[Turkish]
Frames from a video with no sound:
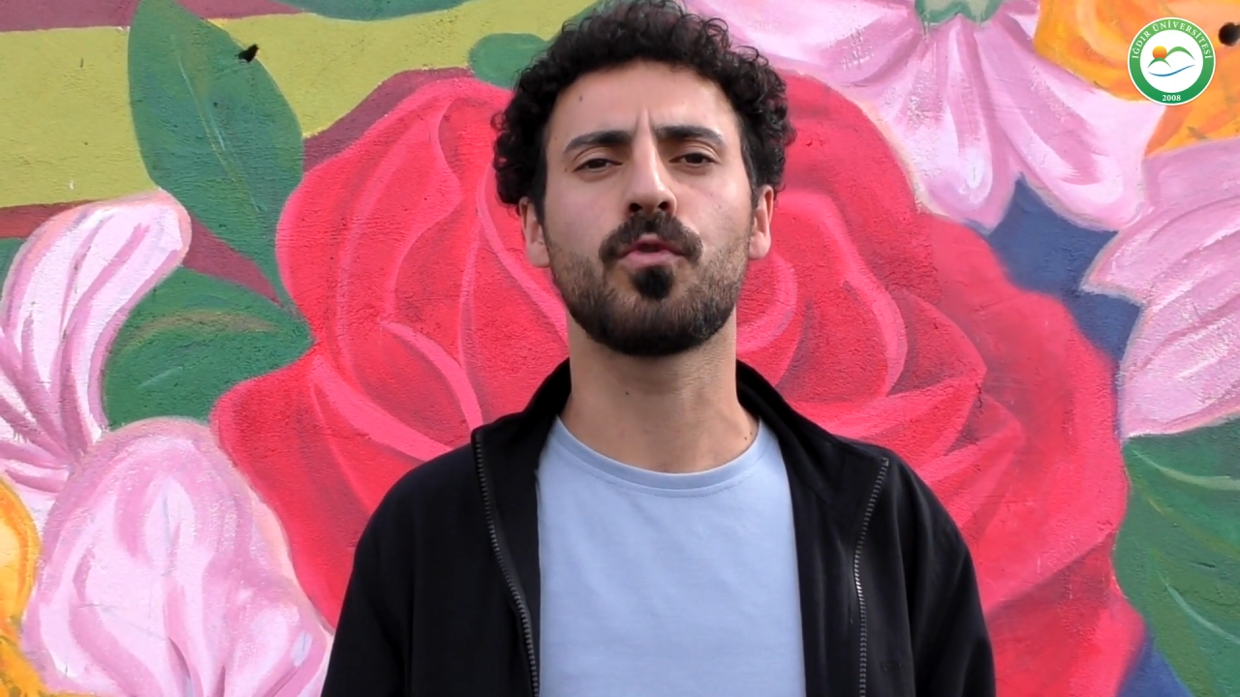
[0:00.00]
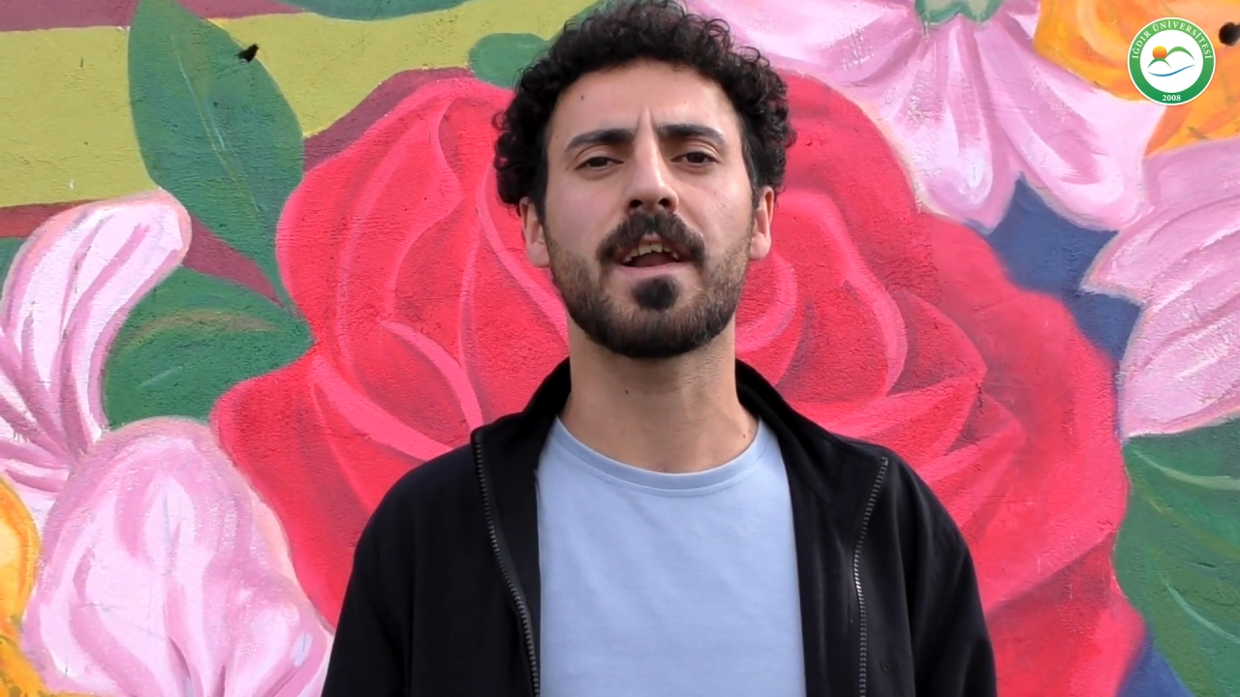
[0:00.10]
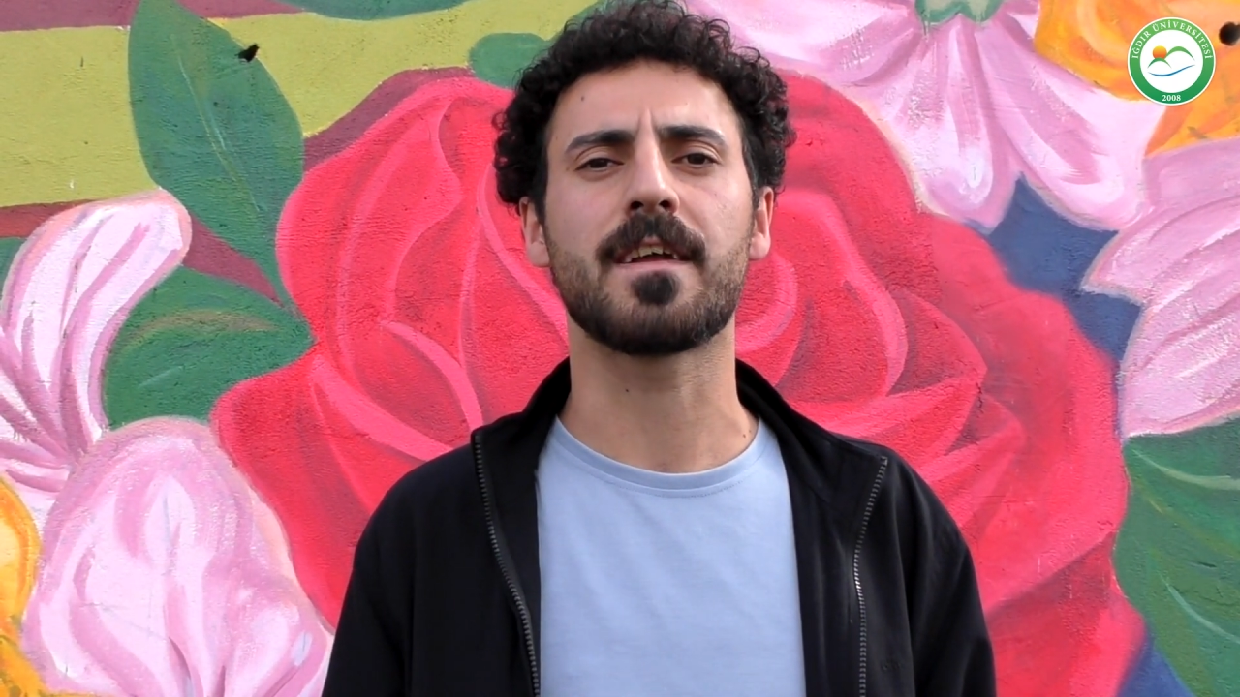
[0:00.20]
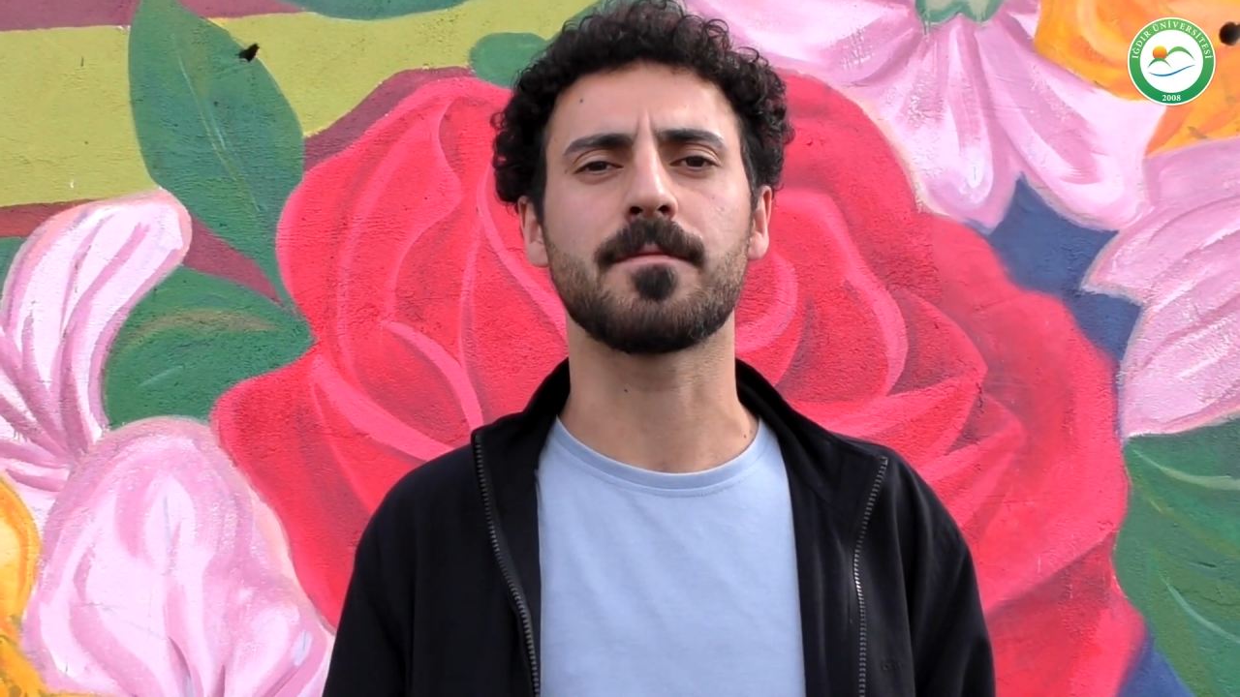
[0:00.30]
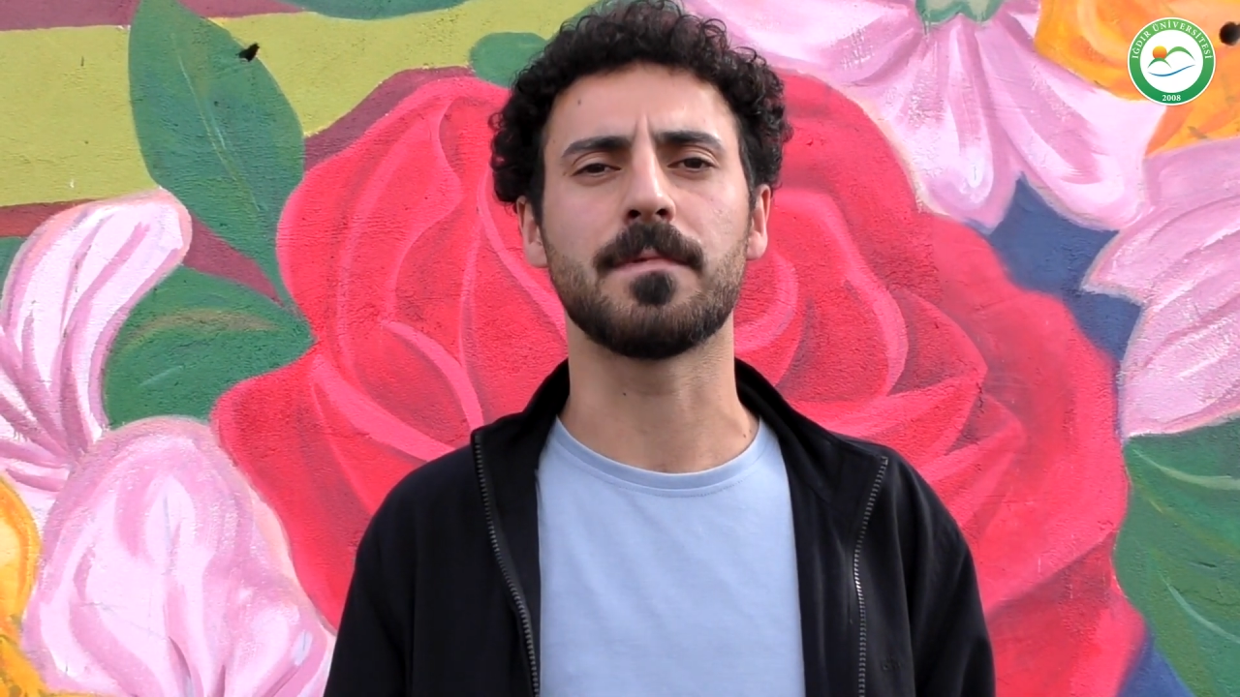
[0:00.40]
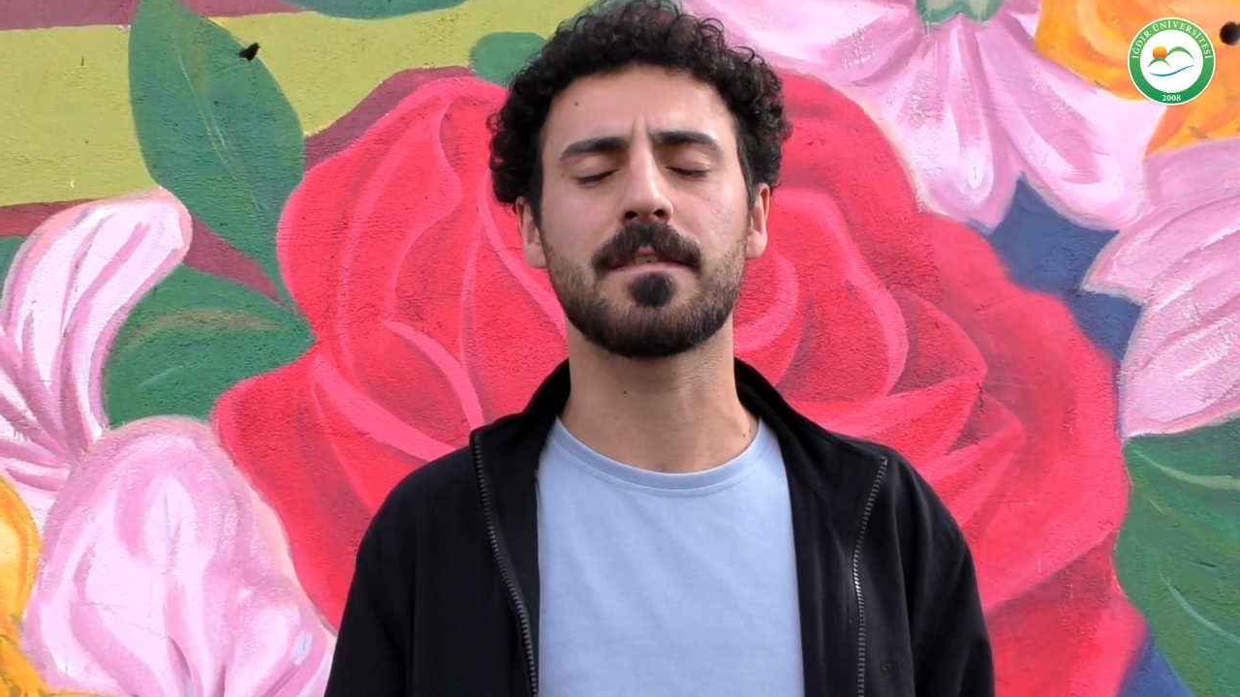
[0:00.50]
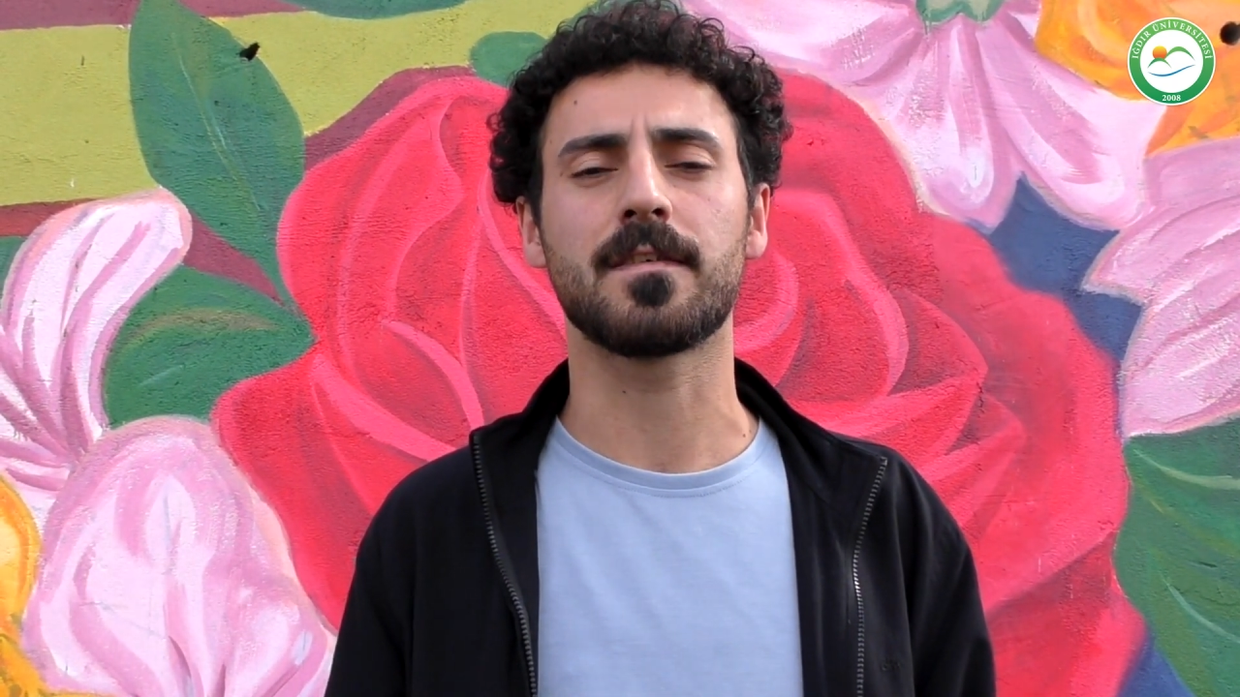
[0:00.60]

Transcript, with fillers: duvar resmini